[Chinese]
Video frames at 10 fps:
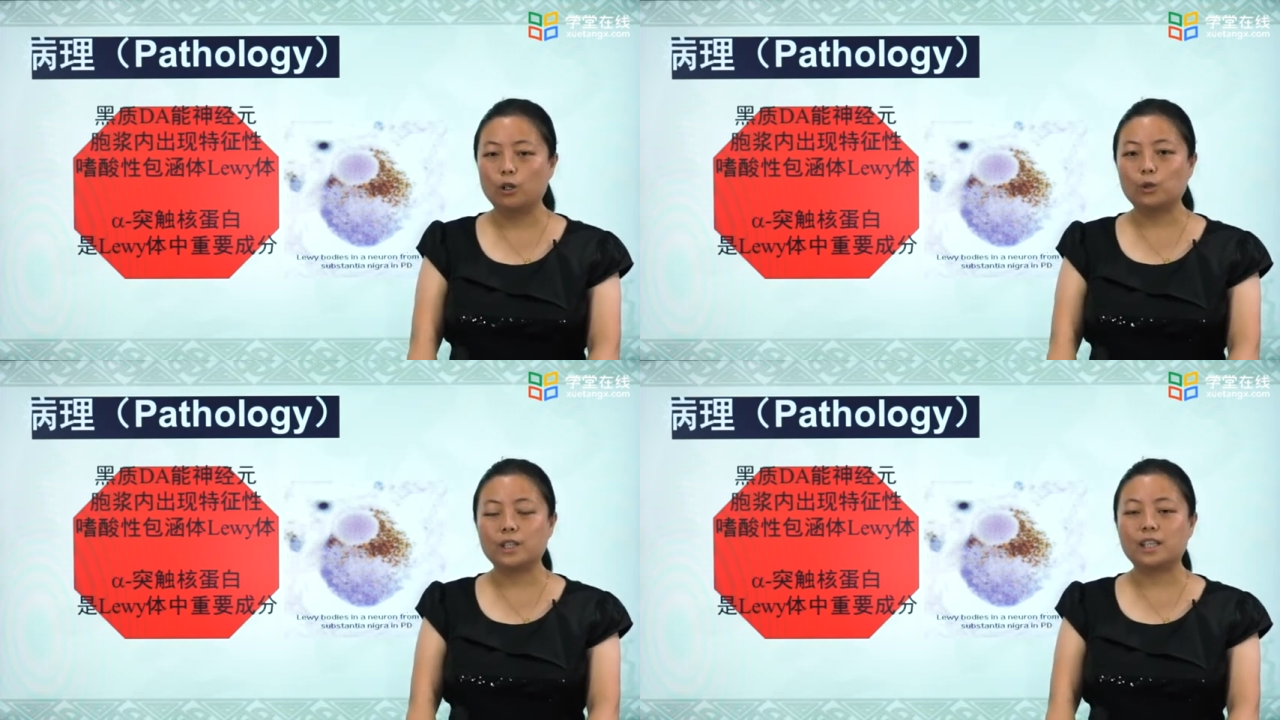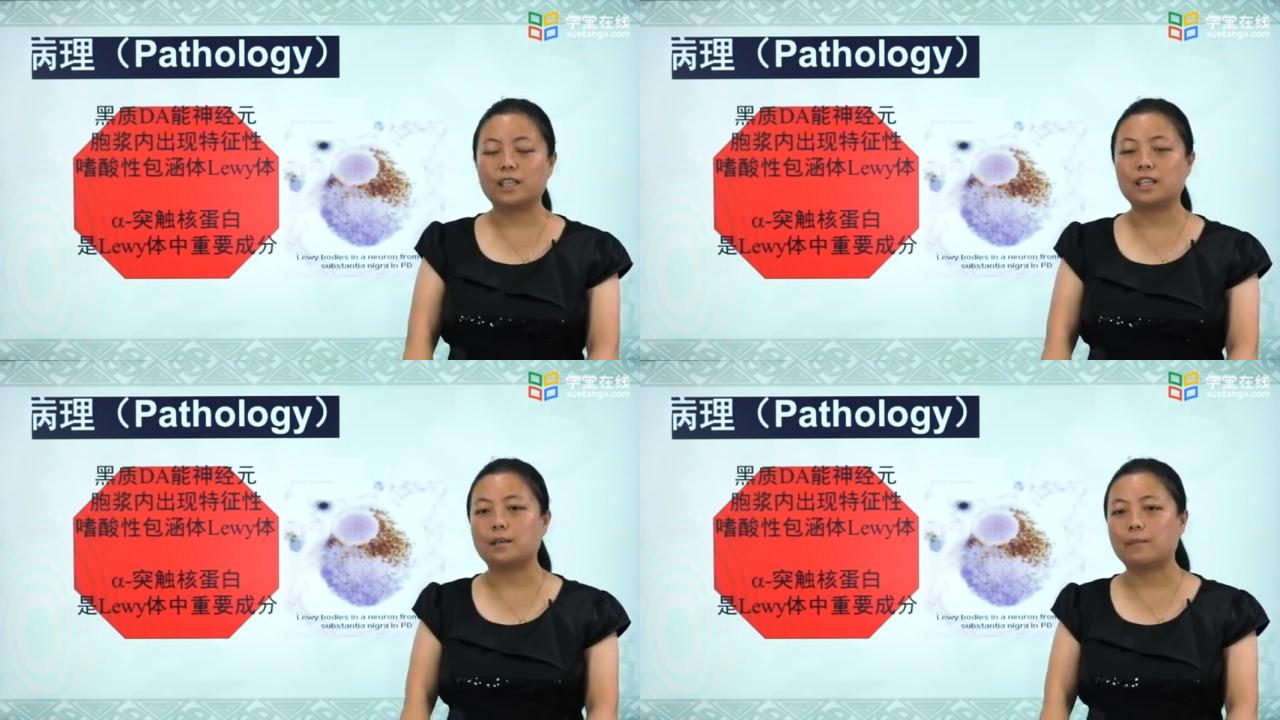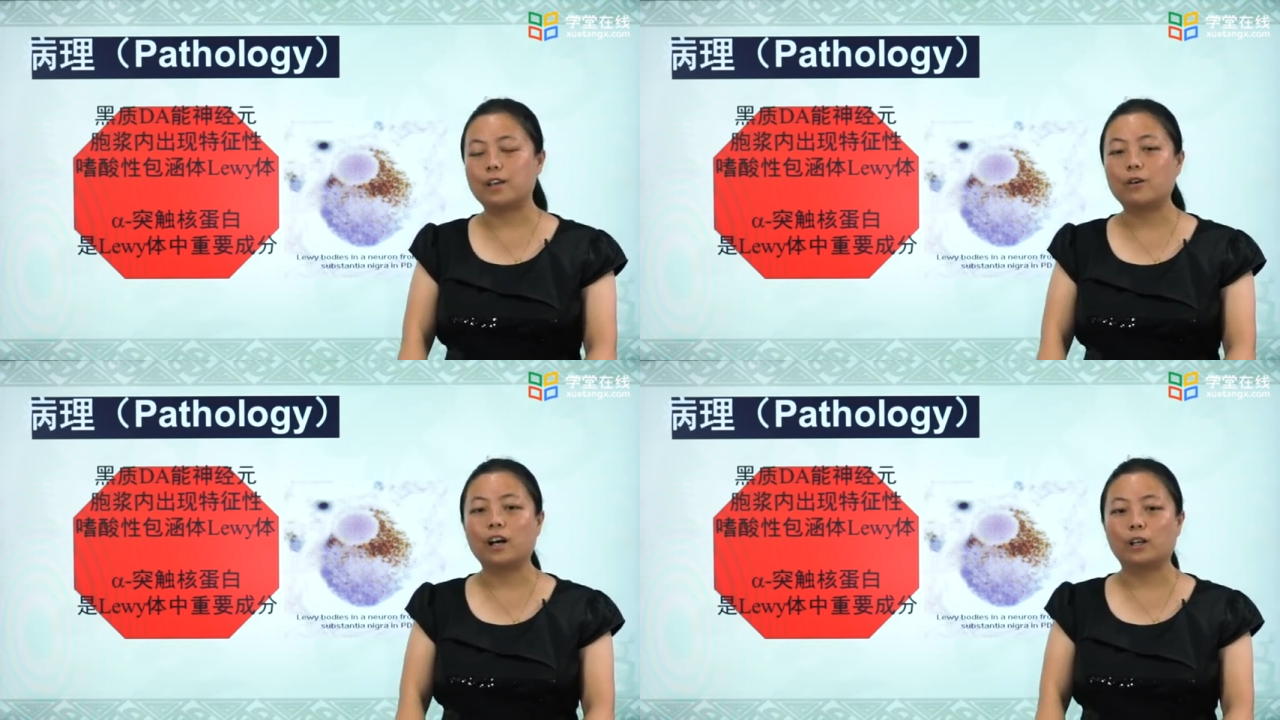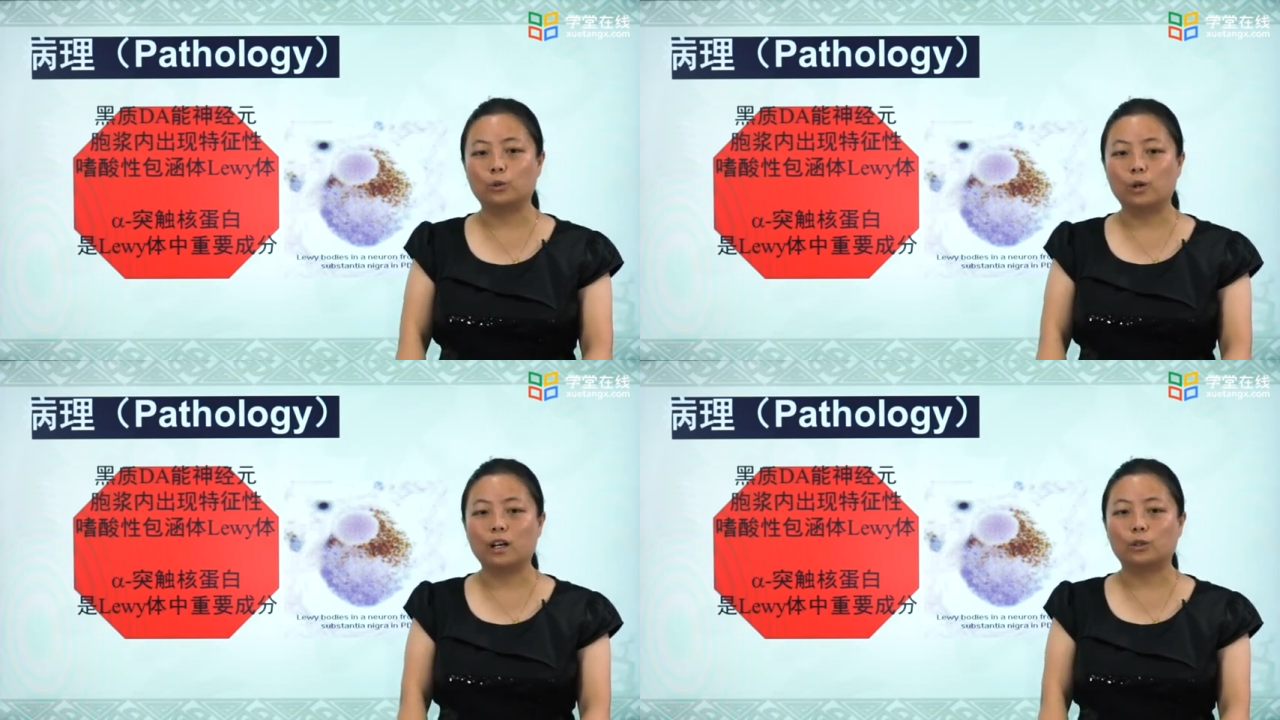路易体里面有
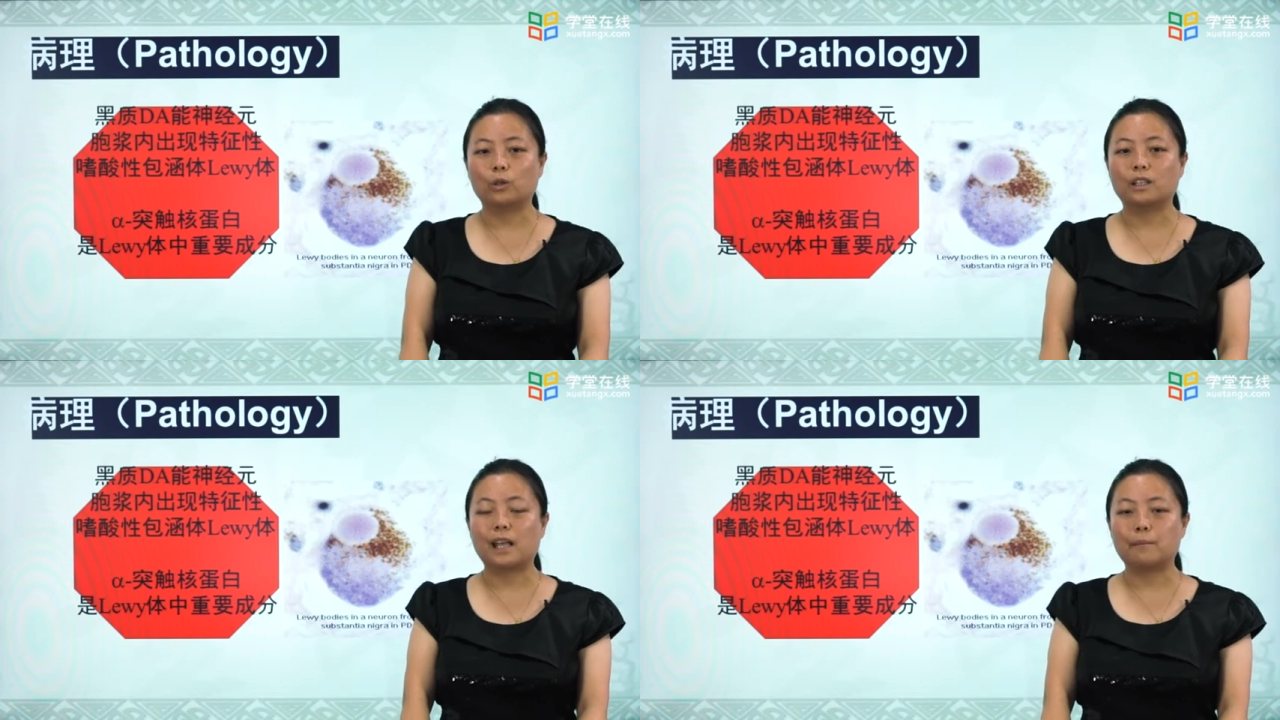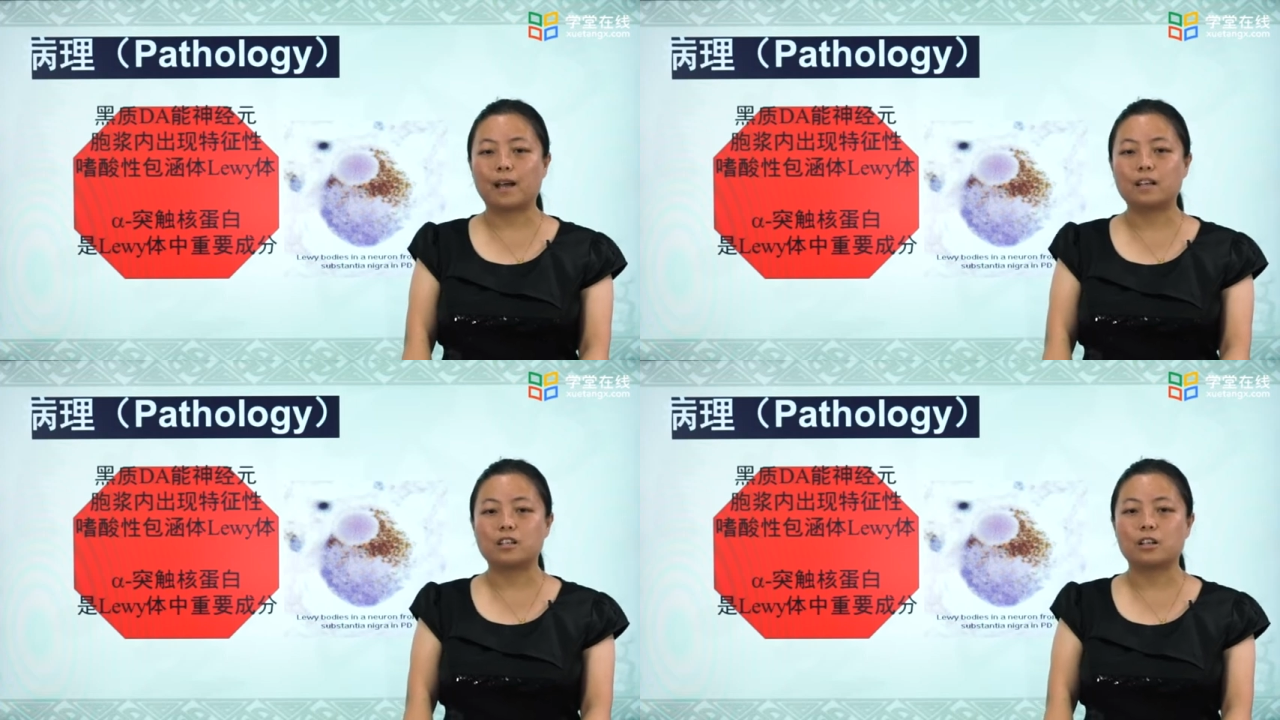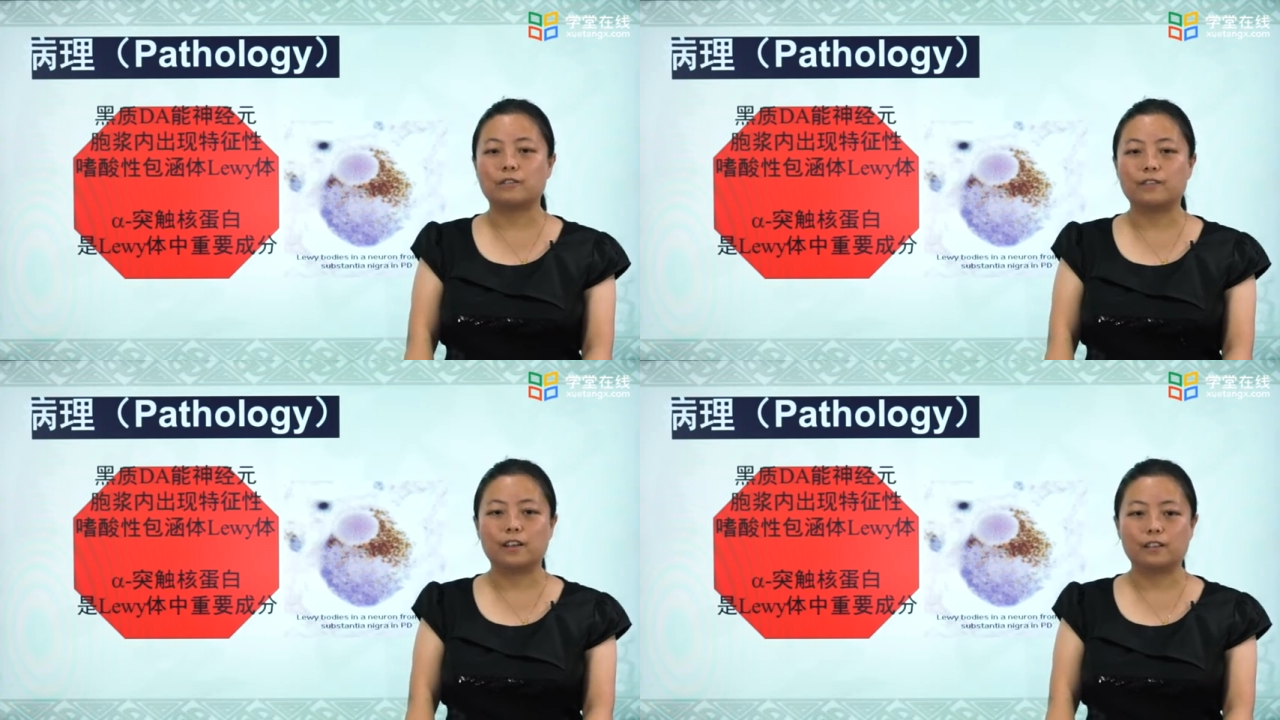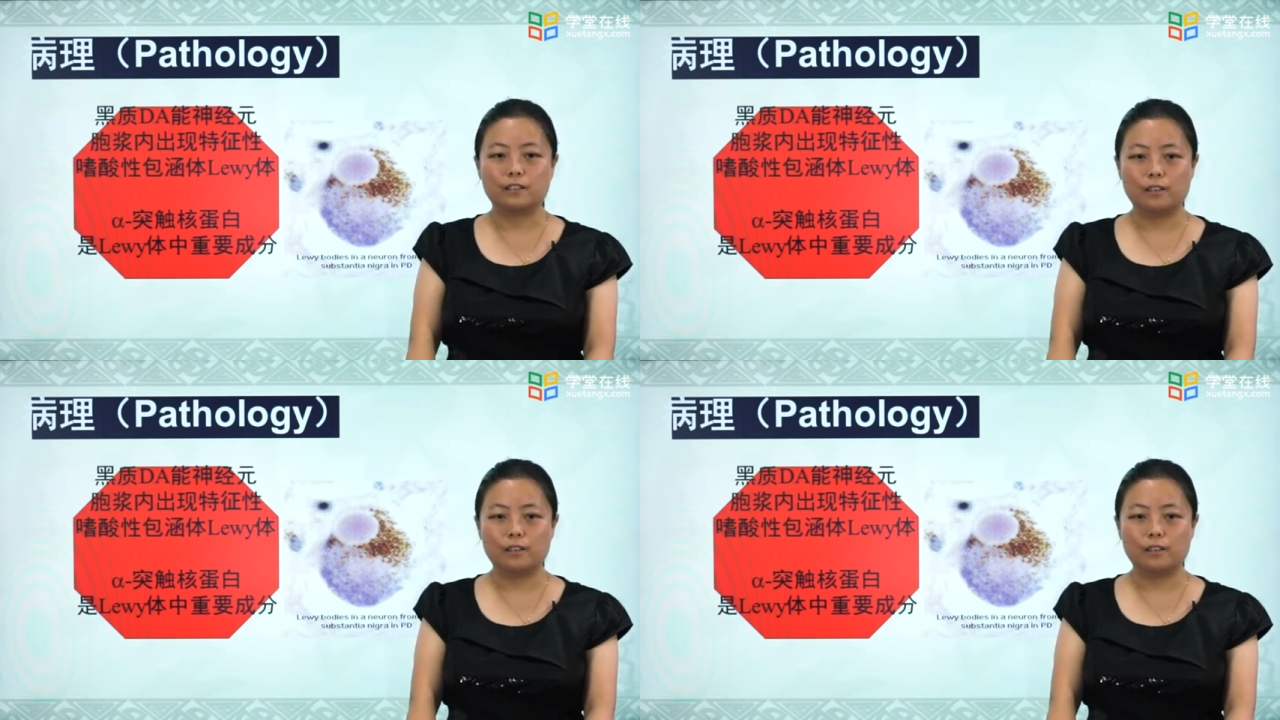很多很多的蛋白质成分，